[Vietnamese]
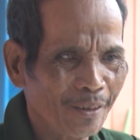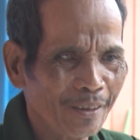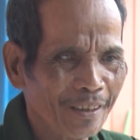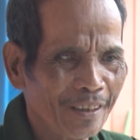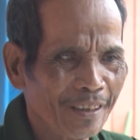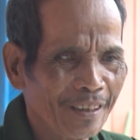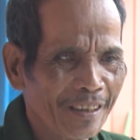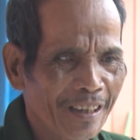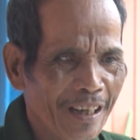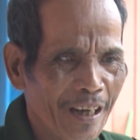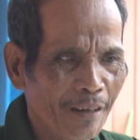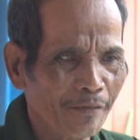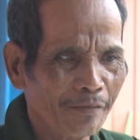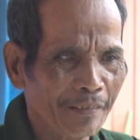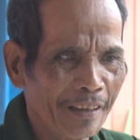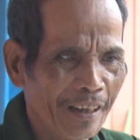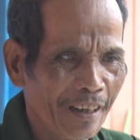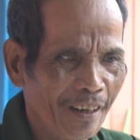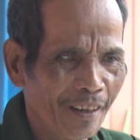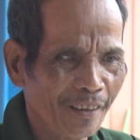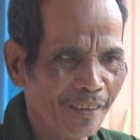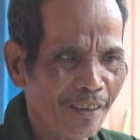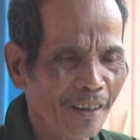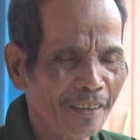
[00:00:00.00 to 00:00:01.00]
có đường học này,
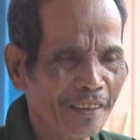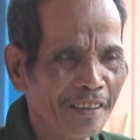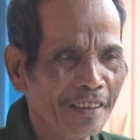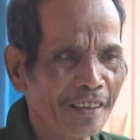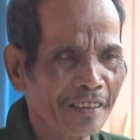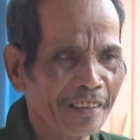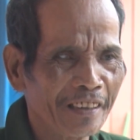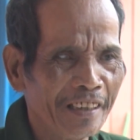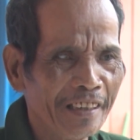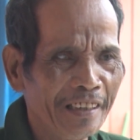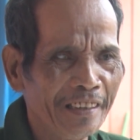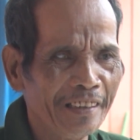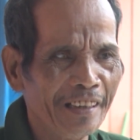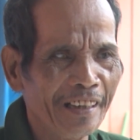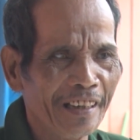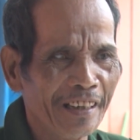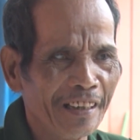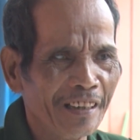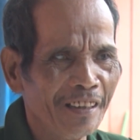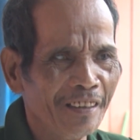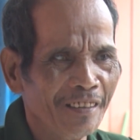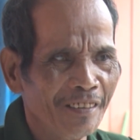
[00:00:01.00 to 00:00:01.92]
họ có đường đi này,